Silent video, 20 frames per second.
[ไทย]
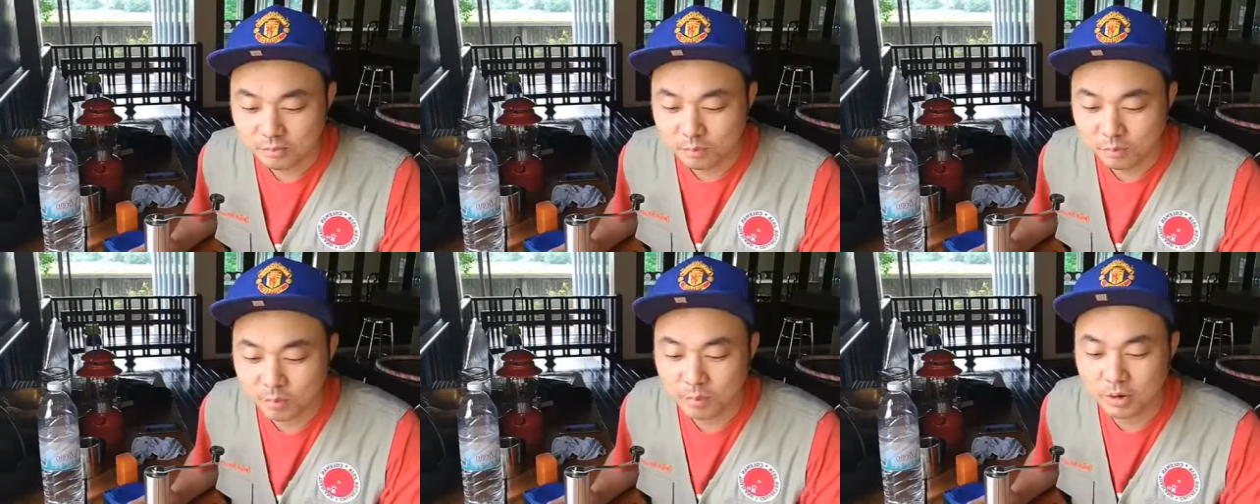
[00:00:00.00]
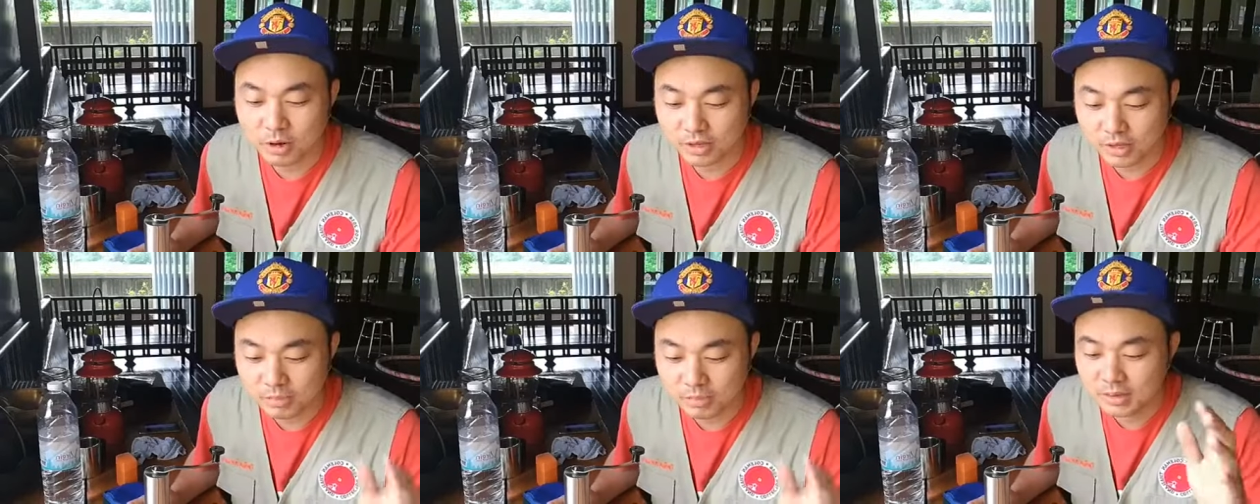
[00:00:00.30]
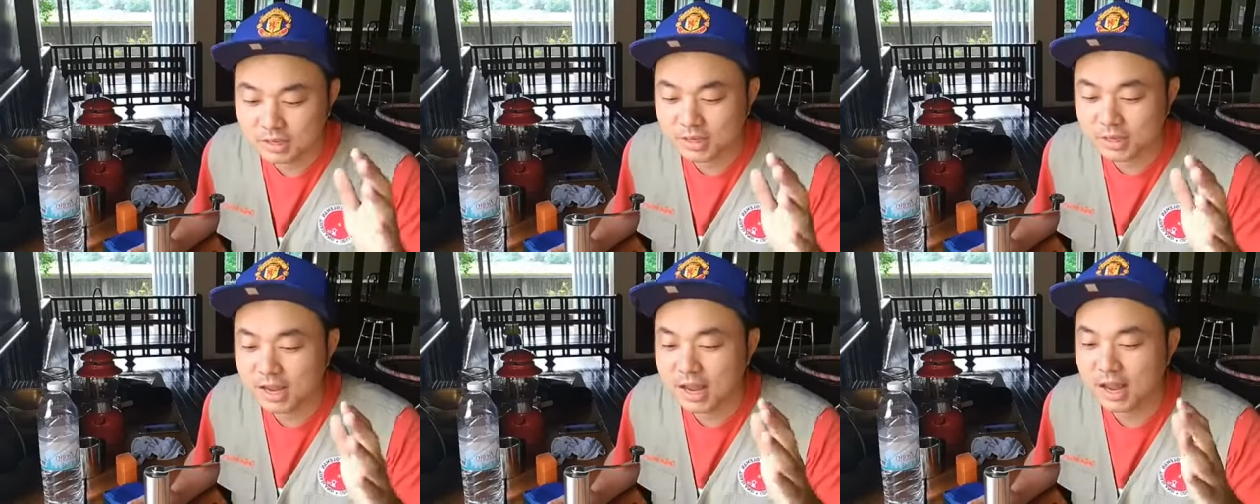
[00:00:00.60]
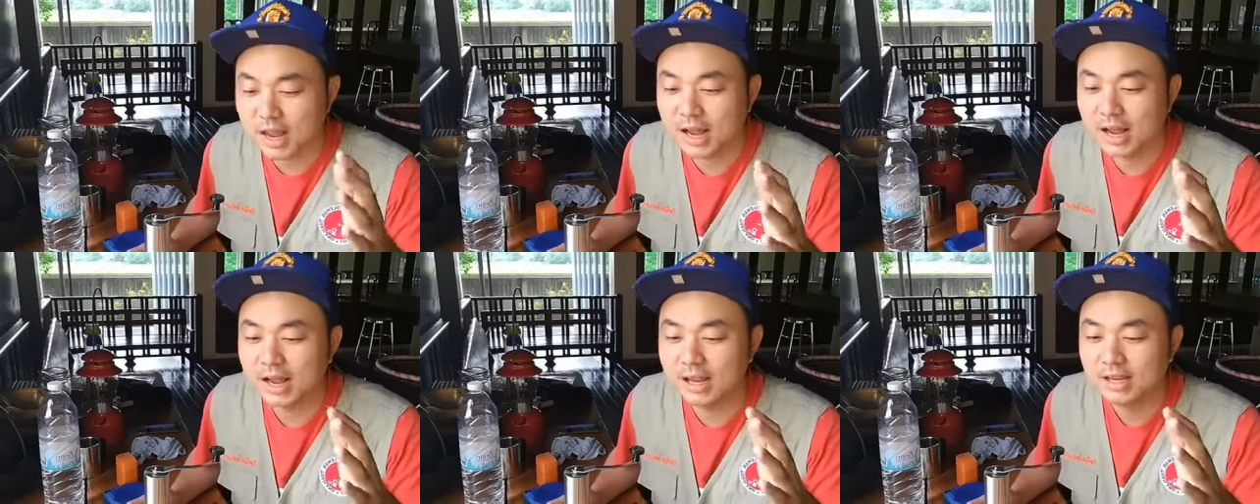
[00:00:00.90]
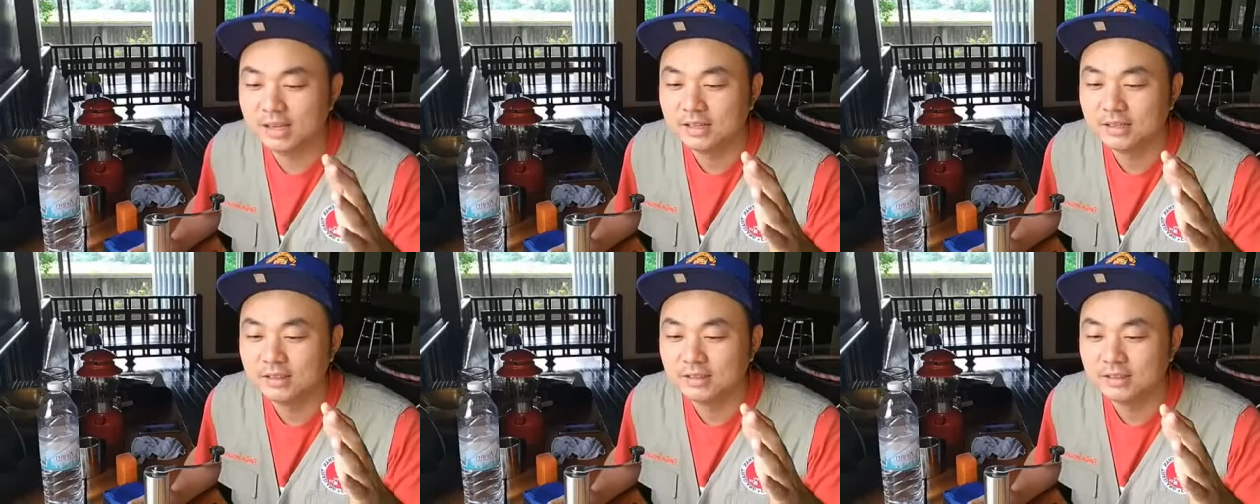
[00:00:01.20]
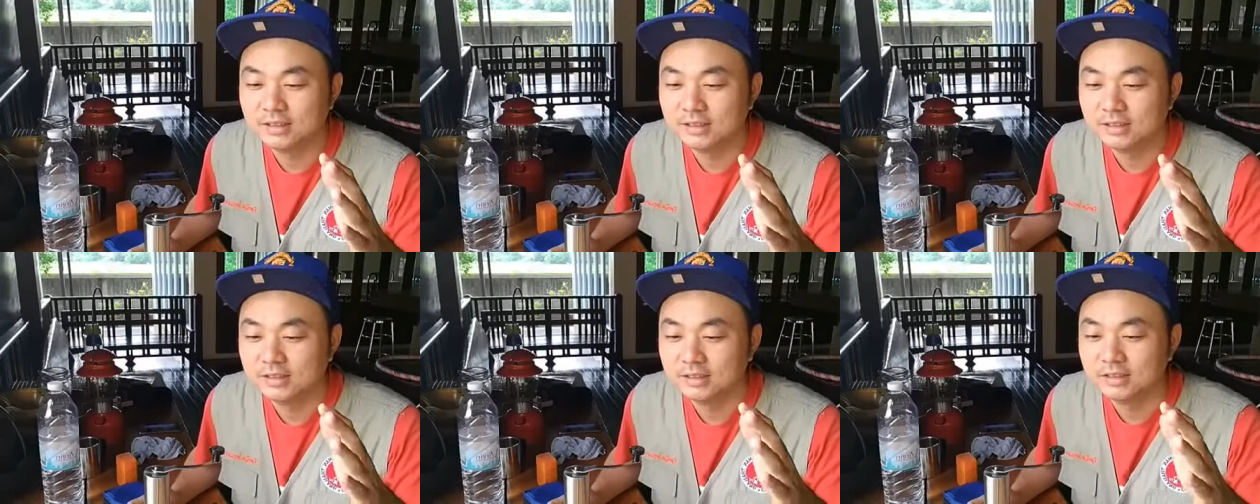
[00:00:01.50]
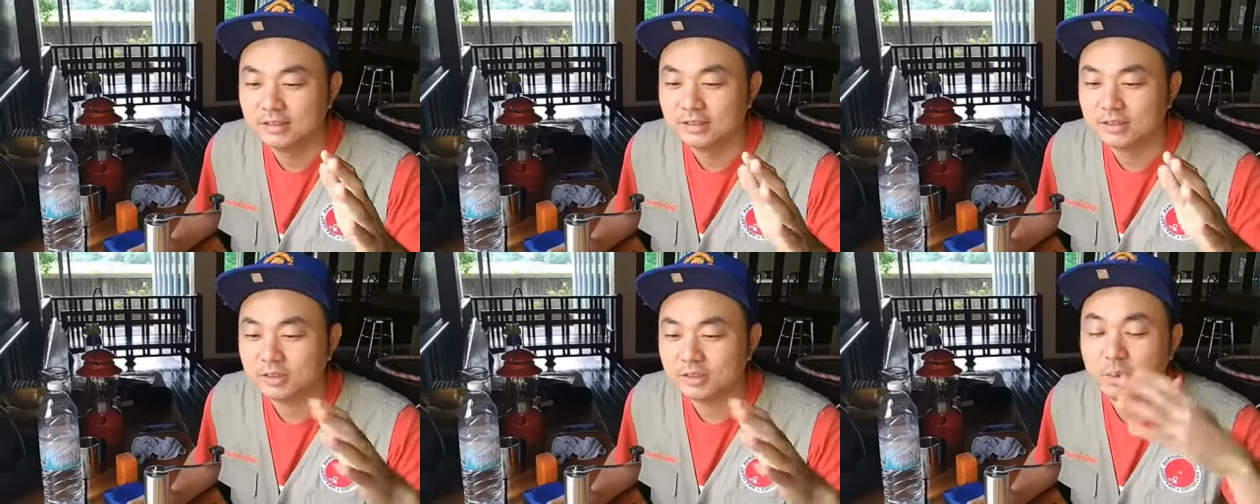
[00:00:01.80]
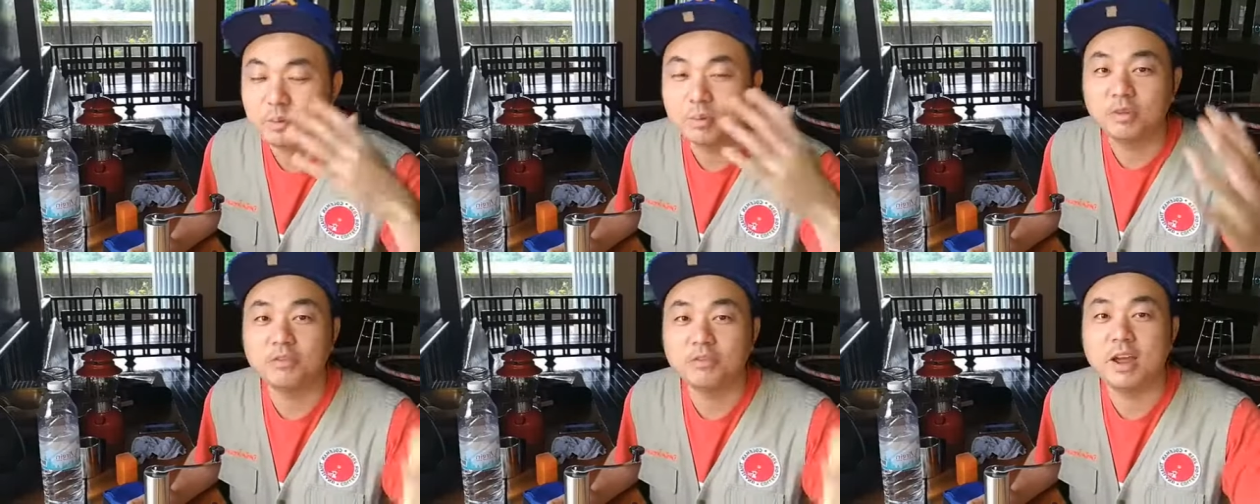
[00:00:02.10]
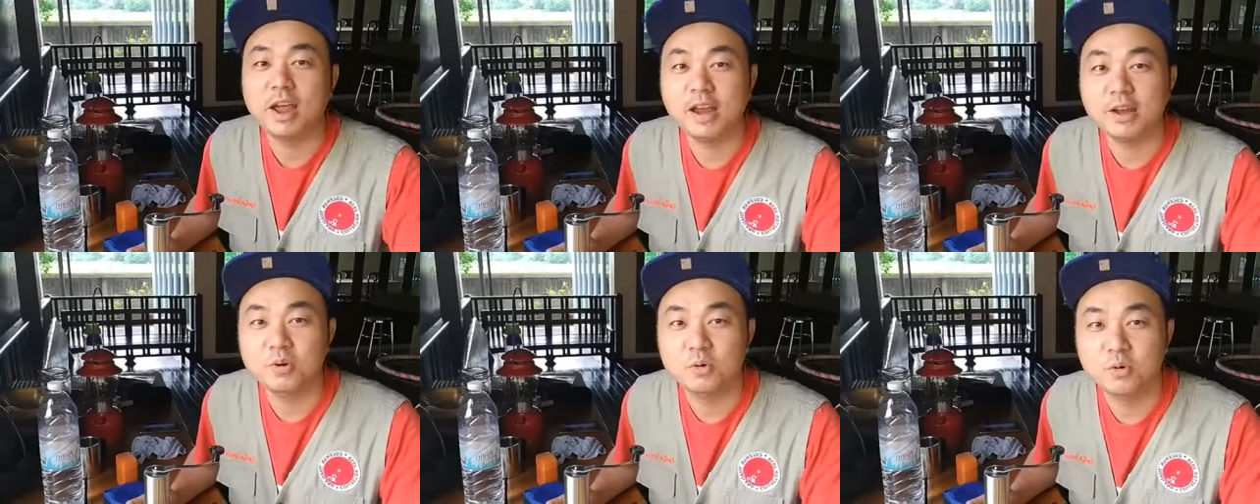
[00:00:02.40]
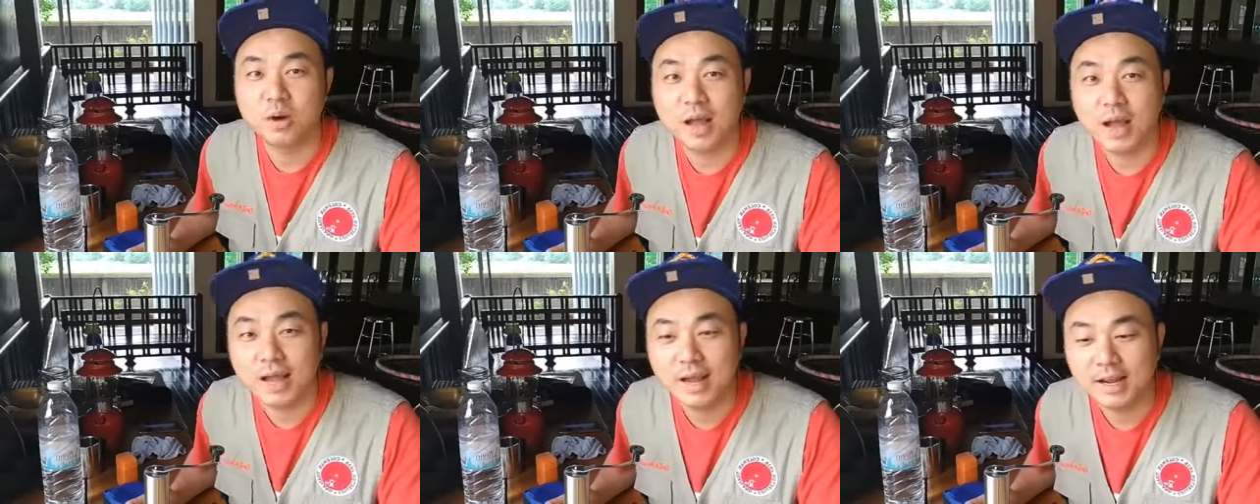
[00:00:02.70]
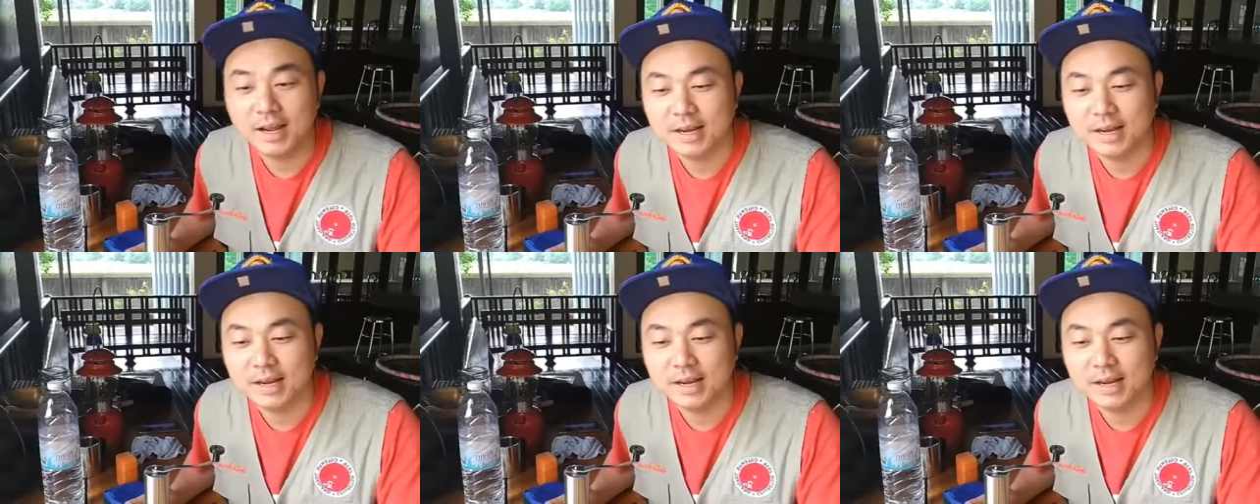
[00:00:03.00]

ผมก็จะมีต้มกาแฟให้ดูละ